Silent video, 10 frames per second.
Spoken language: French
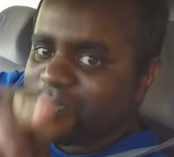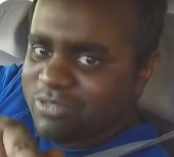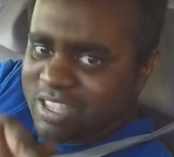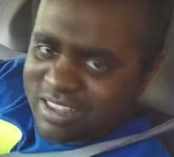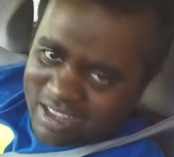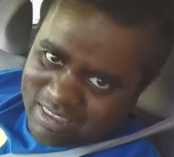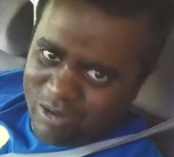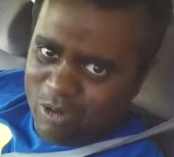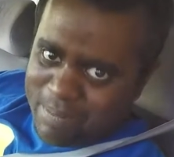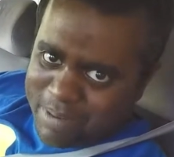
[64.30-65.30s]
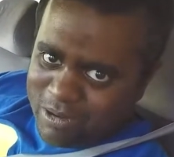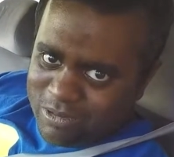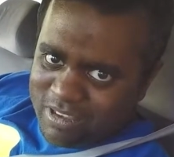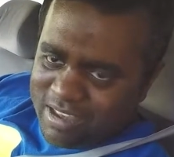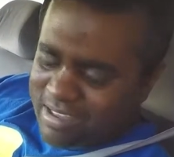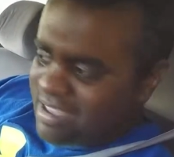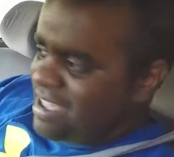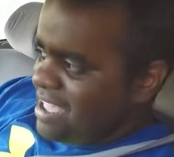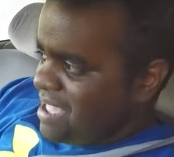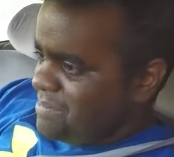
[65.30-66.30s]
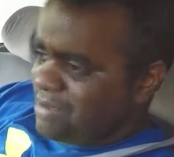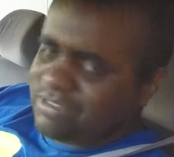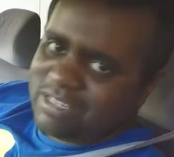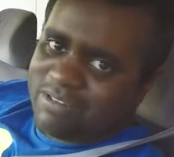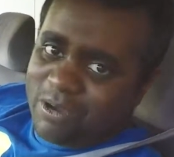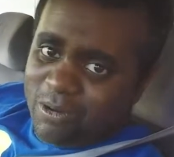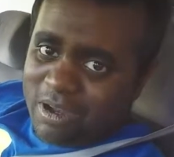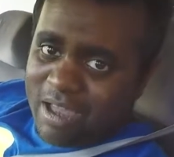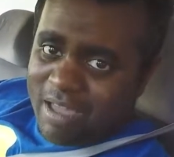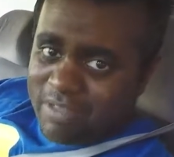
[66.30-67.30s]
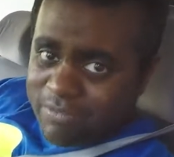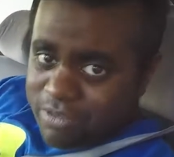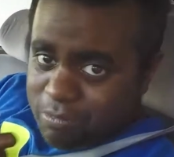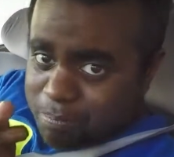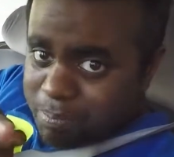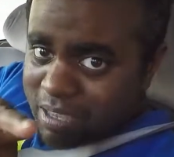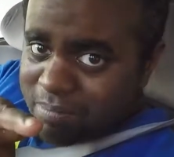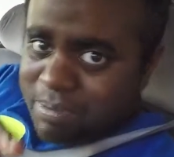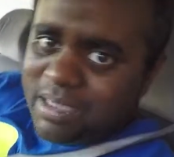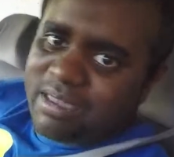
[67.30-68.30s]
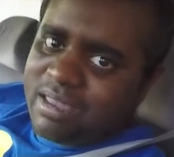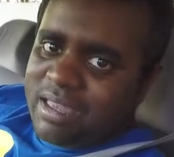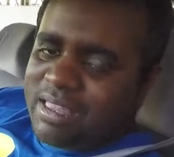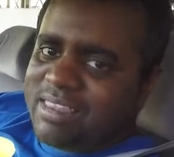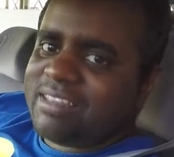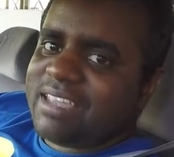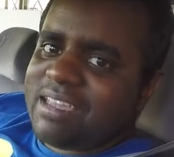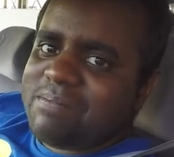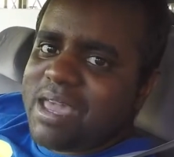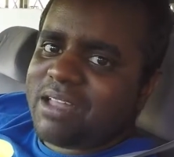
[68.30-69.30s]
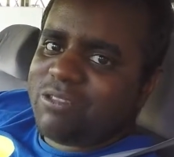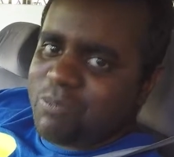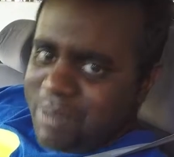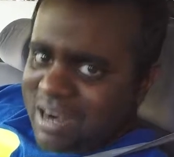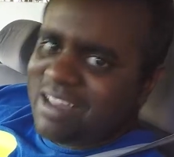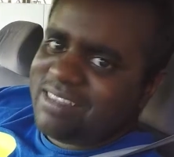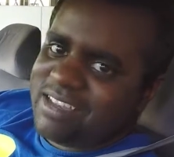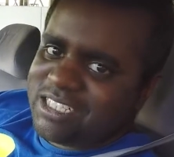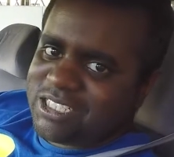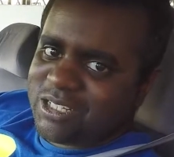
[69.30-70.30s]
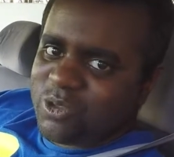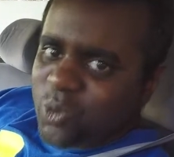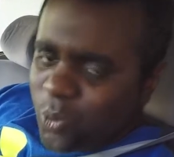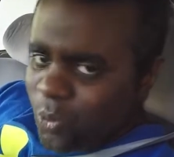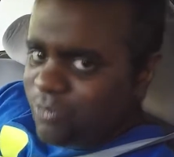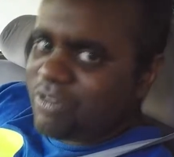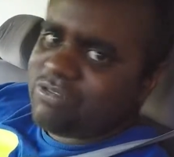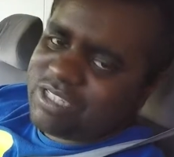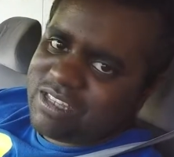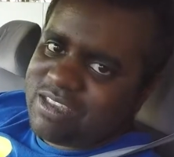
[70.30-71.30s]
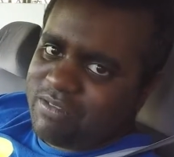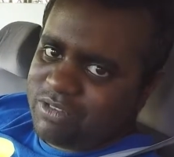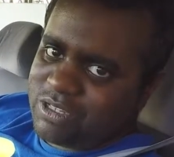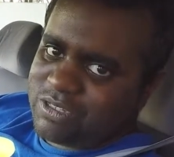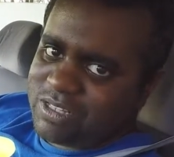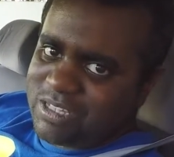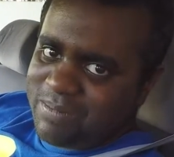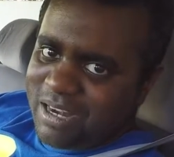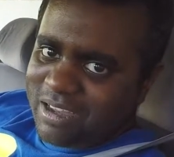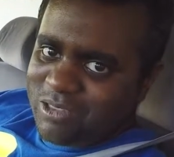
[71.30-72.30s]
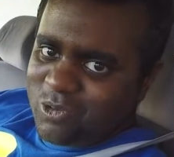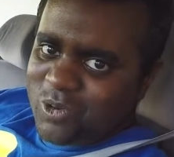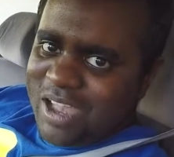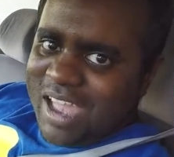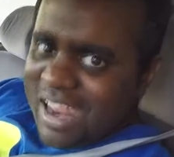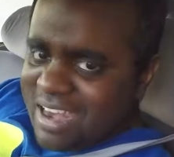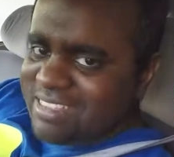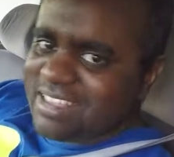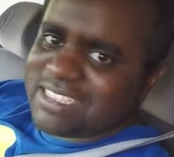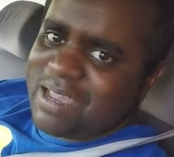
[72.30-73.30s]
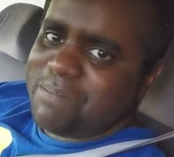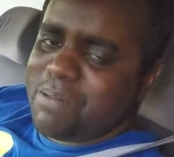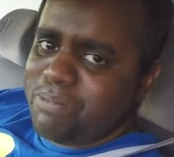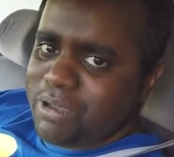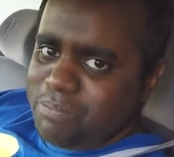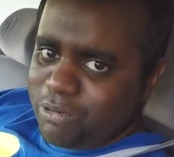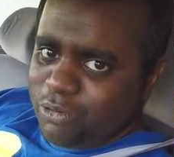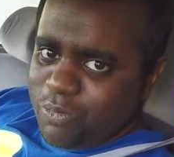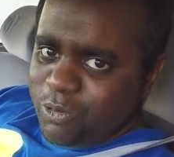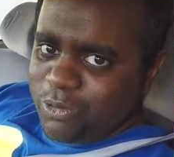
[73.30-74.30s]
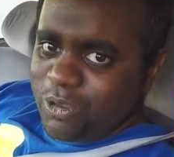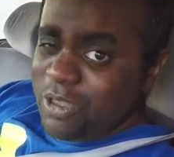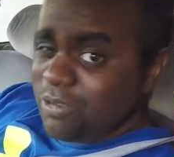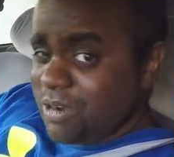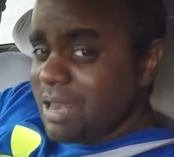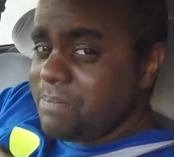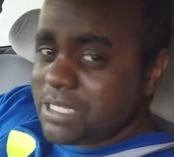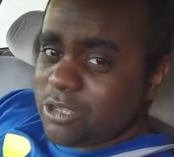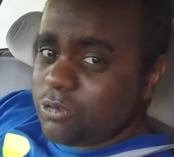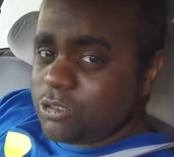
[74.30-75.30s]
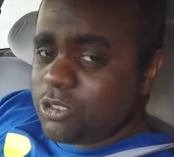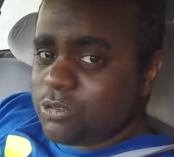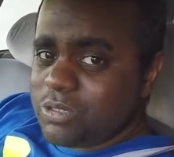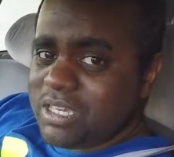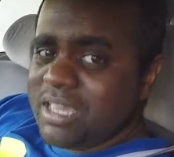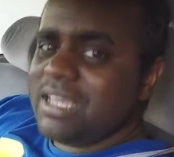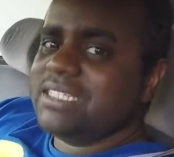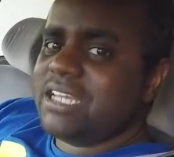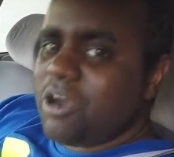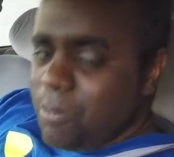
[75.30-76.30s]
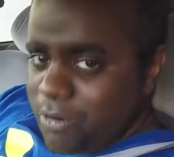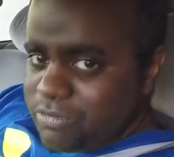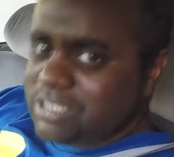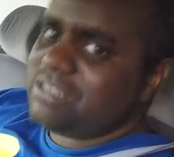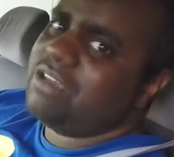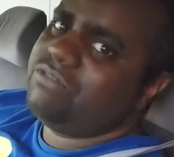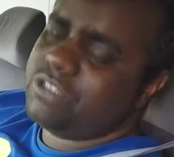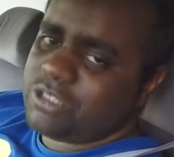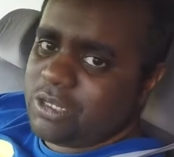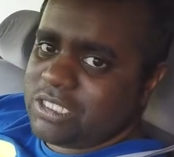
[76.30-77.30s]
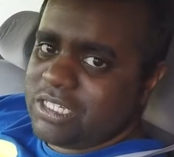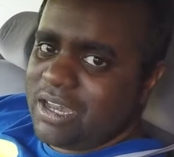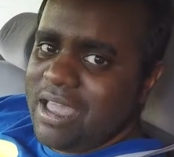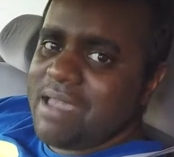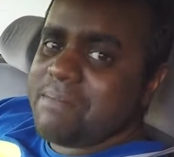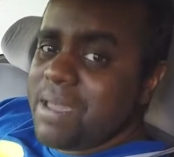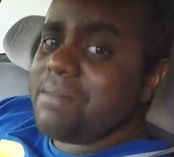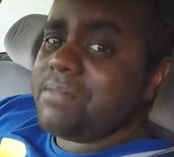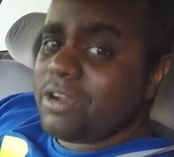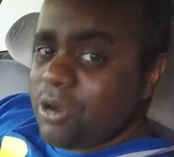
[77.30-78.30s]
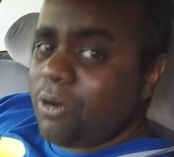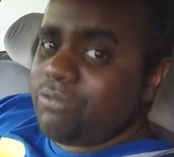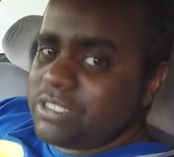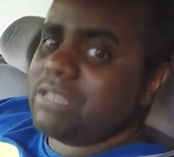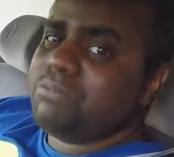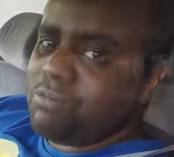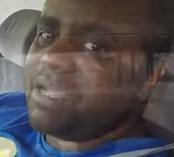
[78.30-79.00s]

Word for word: vous venez de rater Palooza. et eh bien, vous savez quoi Avec votre PIB d'intérimaire du Bangladesh, nous, on va vous aider à vous en sortir malgré tout. L'été ne sera pas pourri pour tout le monde, donc l'épisode d'aujourd'hui, c'est comment vous aider à vous en sortir, même quand vous êtes plus